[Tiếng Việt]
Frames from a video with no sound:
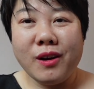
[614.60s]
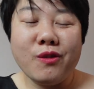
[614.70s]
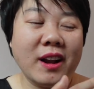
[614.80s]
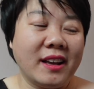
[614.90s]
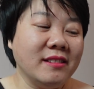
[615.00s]

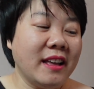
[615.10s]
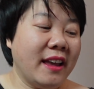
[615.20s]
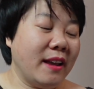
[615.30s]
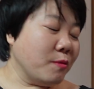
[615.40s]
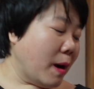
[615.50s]
không phải là như
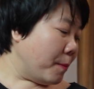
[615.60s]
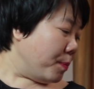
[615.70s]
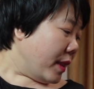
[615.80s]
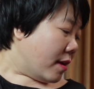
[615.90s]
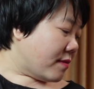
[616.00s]
thế đúng không
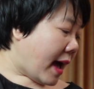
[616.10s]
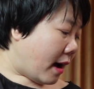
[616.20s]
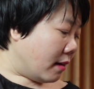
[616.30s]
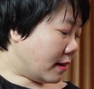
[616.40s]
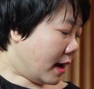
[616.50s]
và
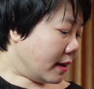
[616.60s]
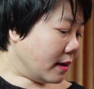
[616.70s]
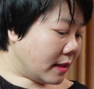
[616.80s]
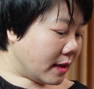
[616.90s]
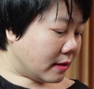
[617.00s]
ở đây
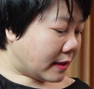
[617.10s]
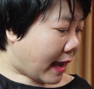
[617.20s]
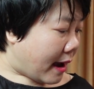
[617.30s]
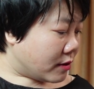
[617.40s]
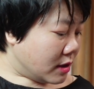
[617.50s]
ấy, thì người
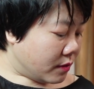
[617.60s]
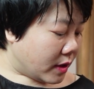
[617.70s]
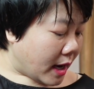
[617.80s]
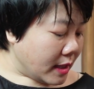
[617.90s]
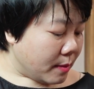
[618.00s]
ta như vừa
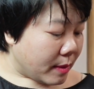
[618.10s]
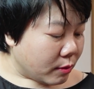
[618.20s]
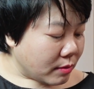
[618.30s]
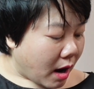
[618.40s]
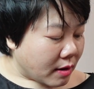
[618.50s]
nãy thì mình
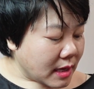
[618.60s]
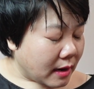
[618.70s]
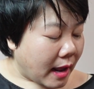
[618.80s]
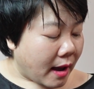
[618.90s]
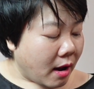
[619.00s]
cũng nói
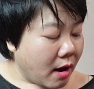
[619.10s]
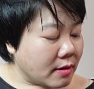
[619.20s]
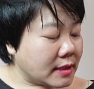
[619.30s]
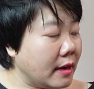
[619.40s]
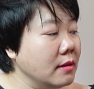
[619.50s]
rằng là
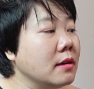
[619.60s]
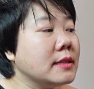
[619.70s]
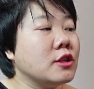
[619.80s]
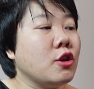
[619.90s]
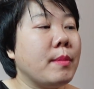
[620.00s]
họ sẽ đưa
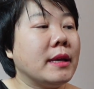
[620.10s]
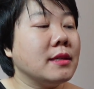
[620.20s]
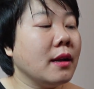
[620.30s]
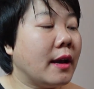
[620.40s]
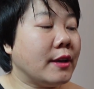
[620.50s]
ra cho mình
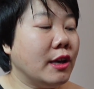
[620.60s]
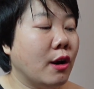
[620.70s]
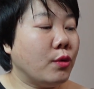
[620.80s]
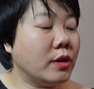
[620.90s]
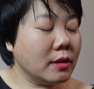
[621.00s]
rất là
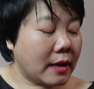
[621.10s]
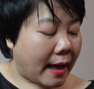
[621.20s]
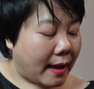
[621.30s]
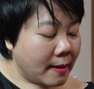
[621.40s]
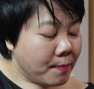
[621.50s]
nhiều những
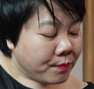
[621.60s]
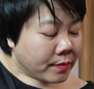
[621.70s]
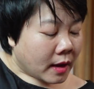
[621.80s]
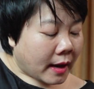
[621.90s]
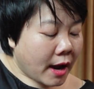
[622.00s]
cái
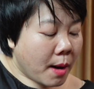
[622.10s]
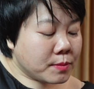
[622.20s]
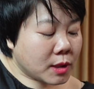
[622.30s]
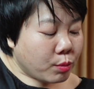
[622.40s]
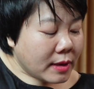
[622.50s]
cái
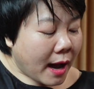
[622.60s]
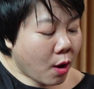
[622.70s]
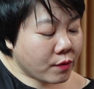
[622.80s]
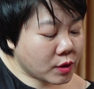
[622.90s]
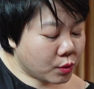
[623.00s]
âm giống
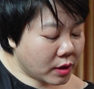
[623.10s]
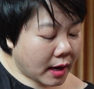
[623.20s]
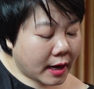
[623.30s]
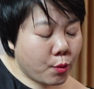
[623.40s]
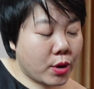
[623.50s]
nhau ví dụ như
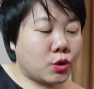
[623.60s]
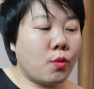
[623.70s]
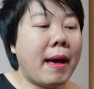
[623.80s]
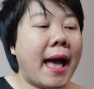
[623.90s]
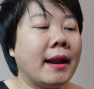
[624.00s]
là cái quyển số
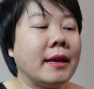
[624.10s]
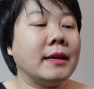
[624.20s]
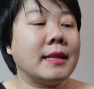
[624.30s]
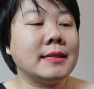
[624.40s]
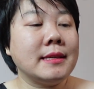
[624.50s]
3 này
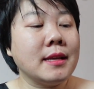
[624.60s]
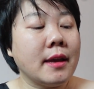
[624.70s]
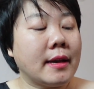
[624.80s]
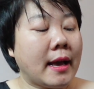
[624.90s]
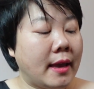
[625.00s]
người ta sẽ
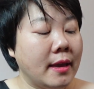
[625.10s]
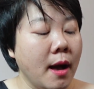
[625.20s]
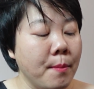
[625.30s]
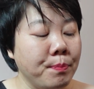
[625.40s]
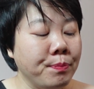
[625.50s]
dạy cái
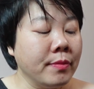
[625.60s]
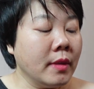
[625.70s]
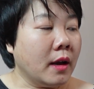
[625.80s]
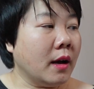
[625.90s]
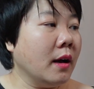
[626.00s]
âm
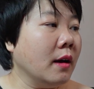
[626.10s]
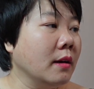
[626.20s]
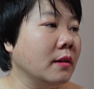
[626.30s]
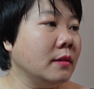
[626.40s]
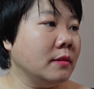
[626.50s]

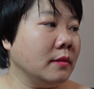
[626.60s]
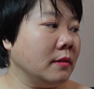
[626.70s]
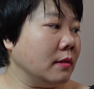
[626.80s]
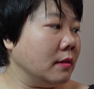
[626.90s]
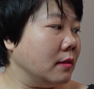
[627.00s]

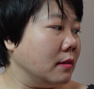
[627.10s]
uh,